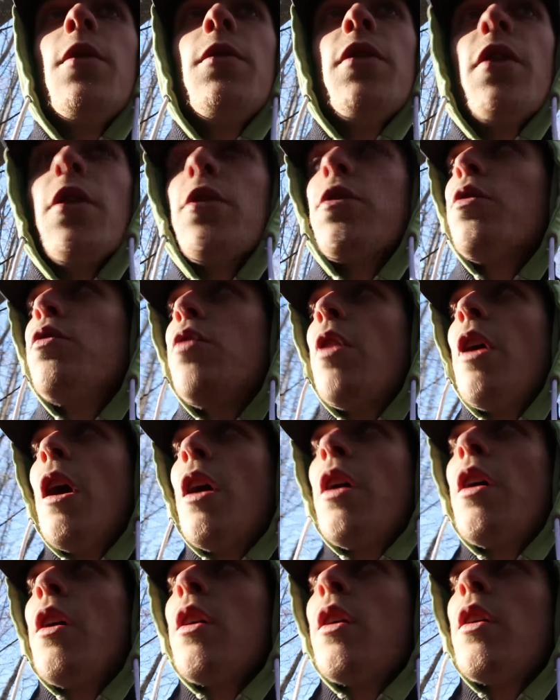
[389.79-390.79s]
Vous avez entendu là
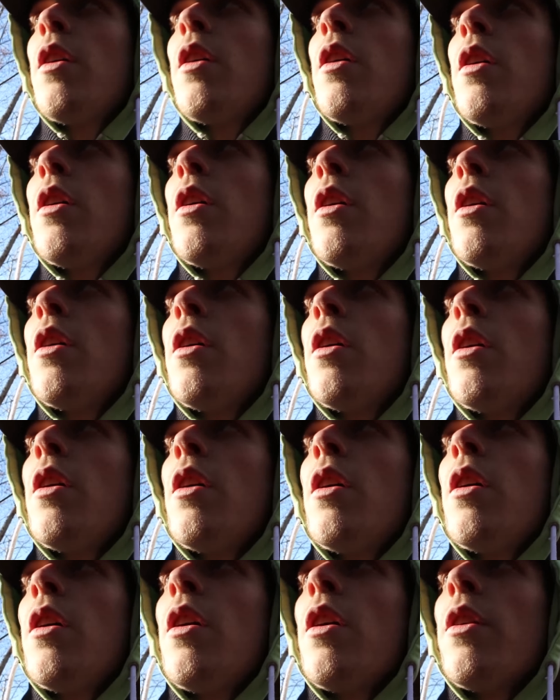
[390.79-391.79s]

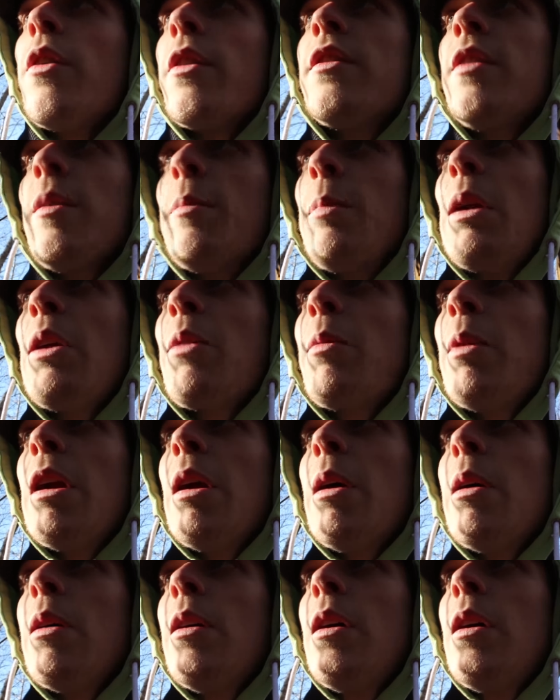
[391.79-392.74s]
Mec, ah, c'est pas normal.